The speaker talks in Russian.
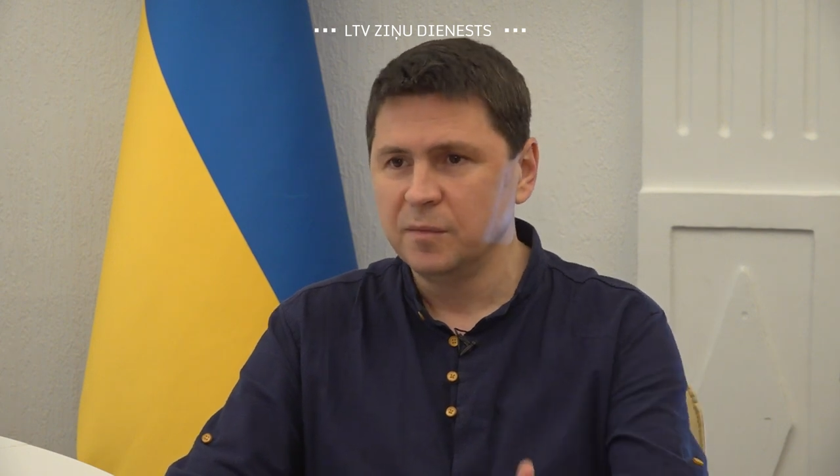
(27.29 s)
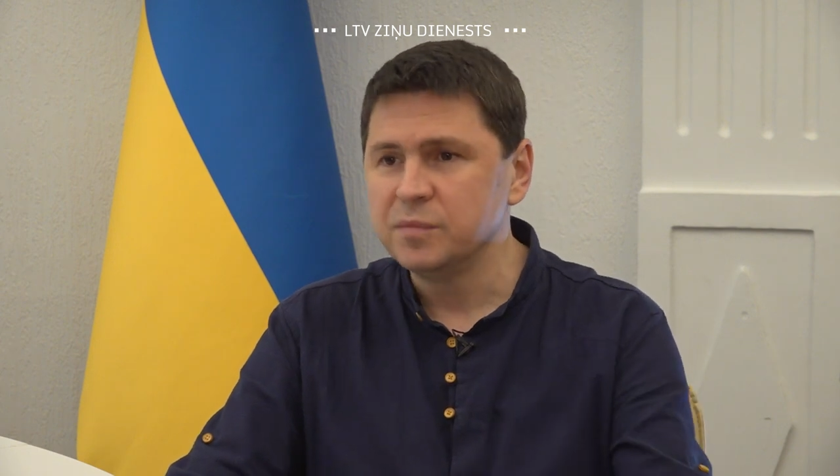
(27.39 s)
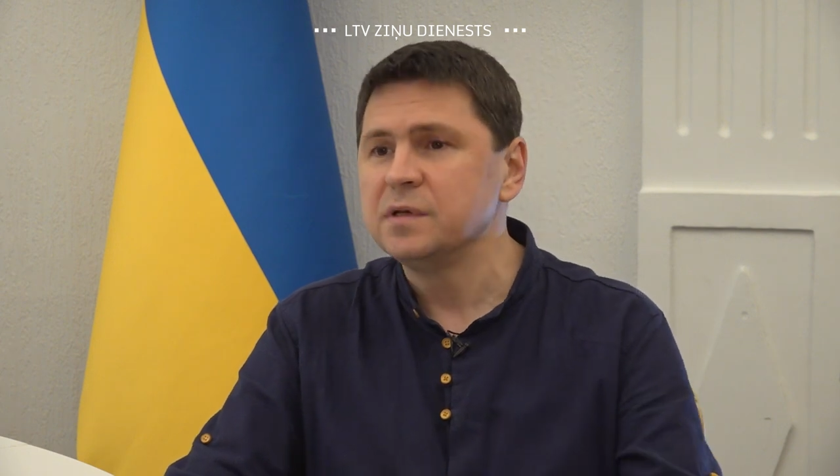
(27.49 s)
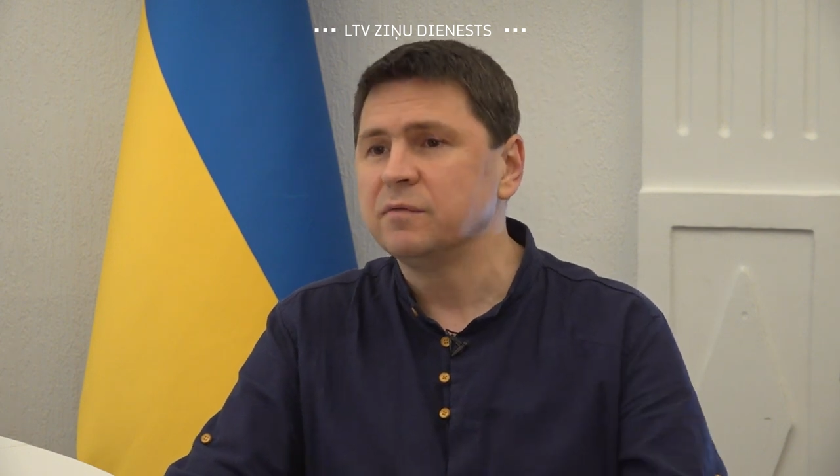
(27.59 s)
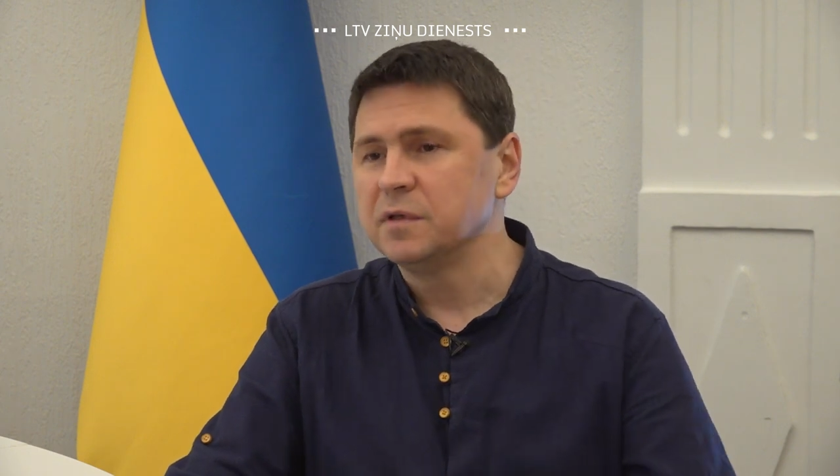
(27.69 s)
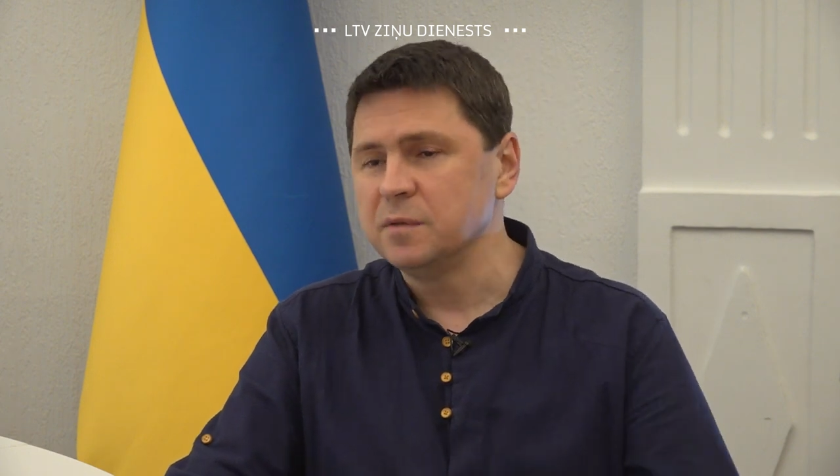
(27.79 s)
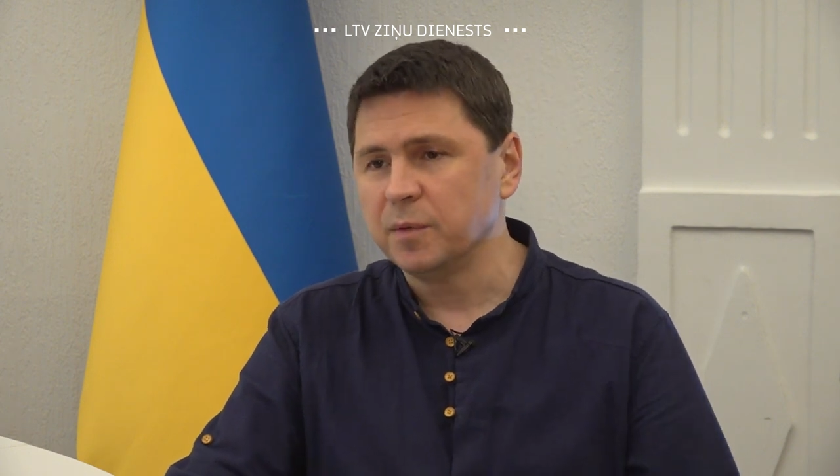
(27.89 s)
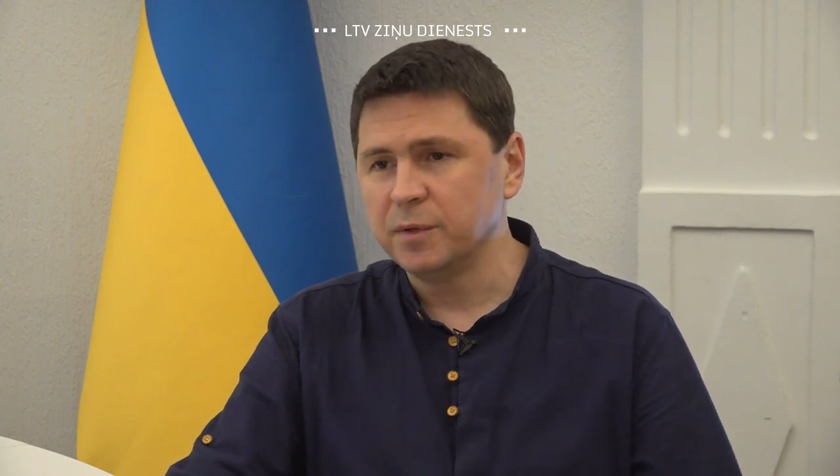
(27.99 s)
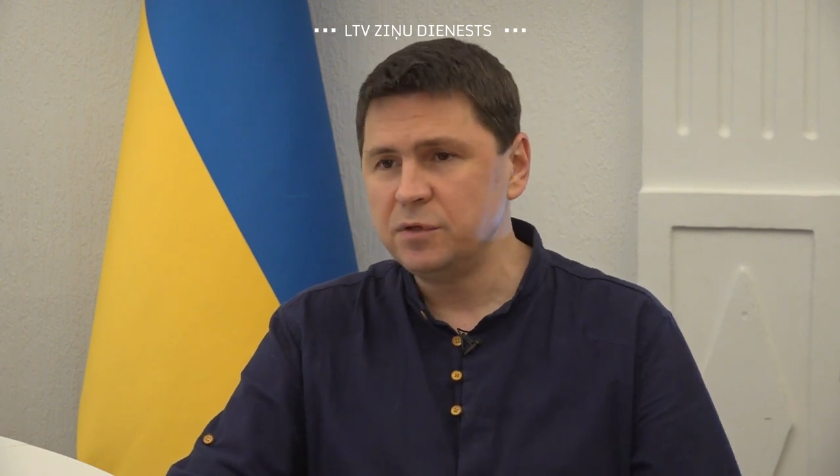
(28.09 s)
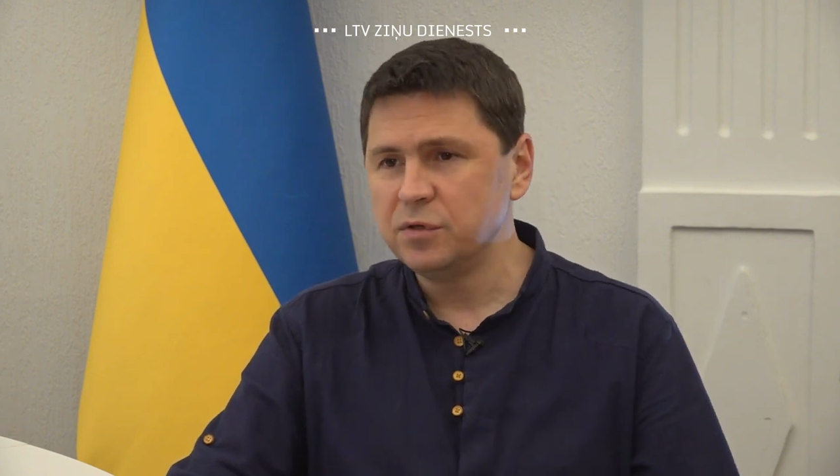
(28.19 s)

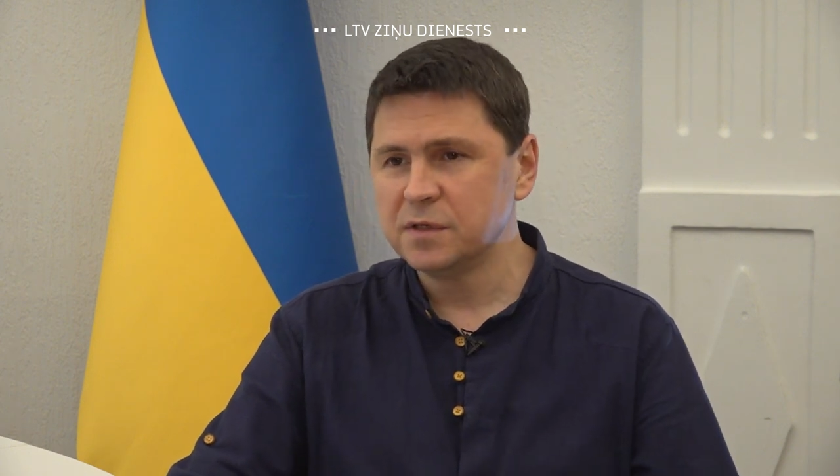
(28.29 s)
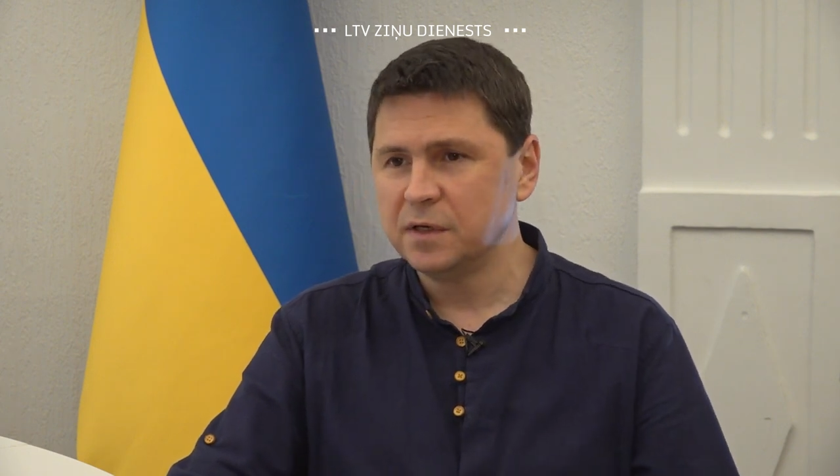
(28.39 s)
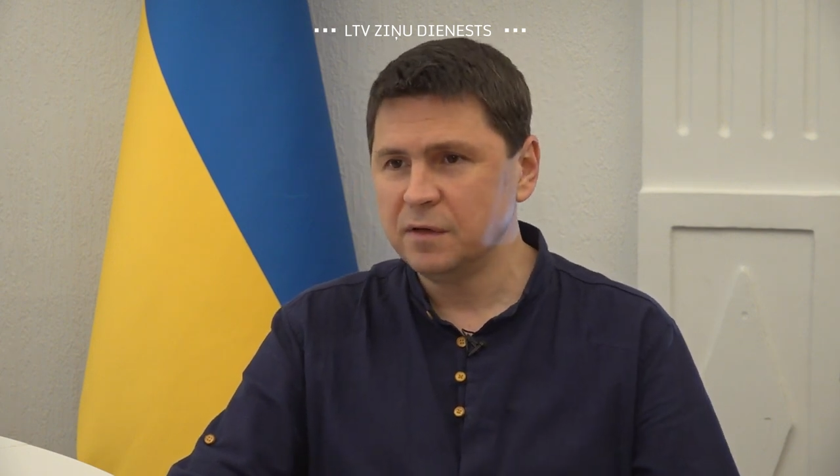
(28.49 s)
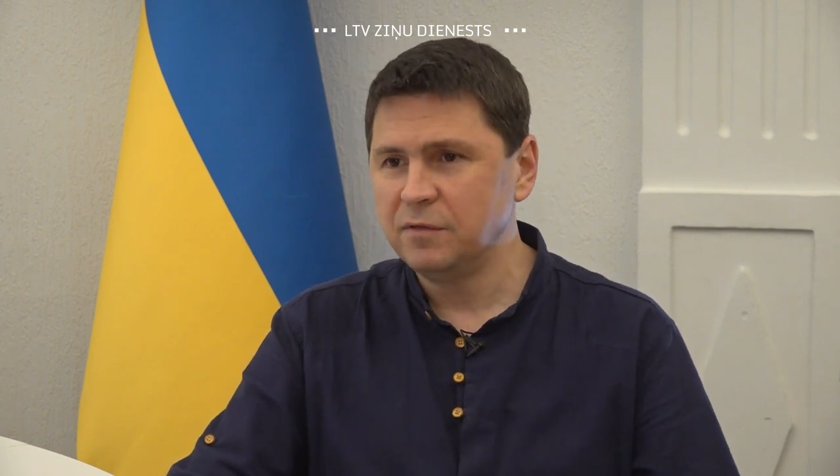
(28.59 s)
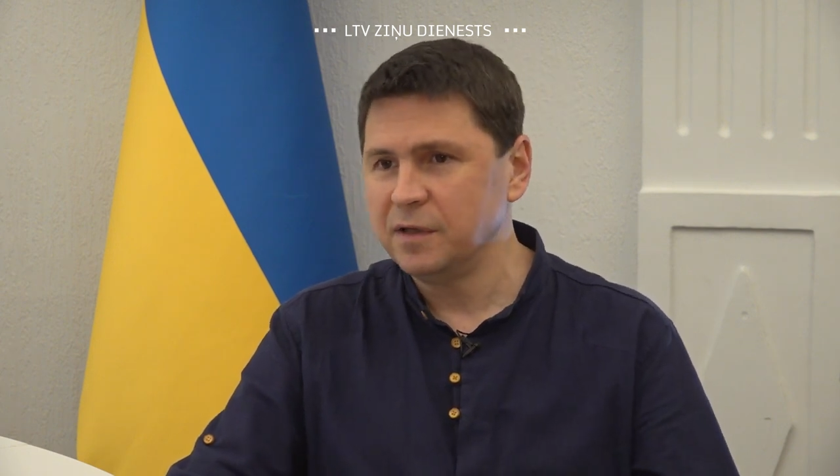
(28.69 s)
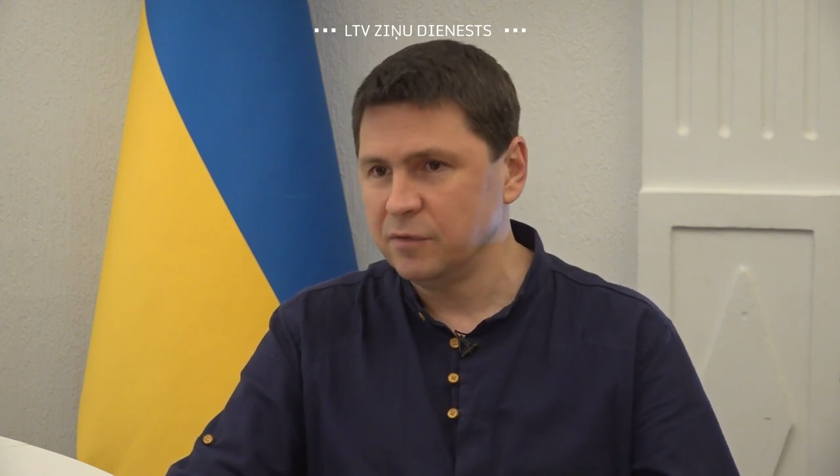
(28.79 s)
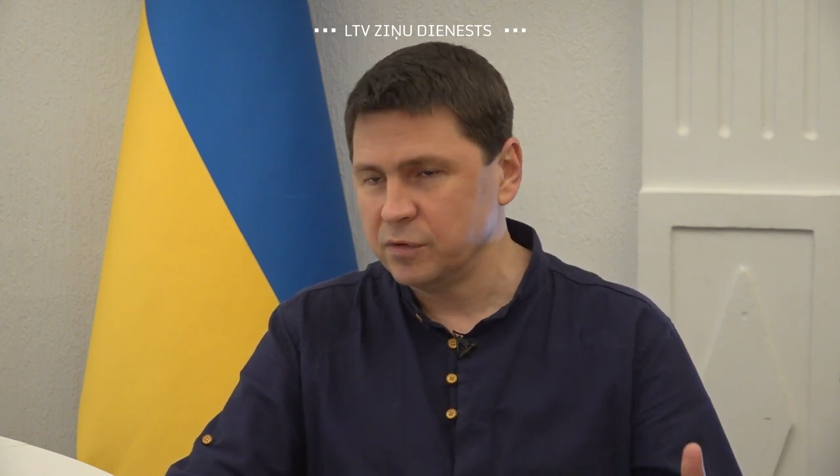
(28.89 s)
псевдодипломатическое давление,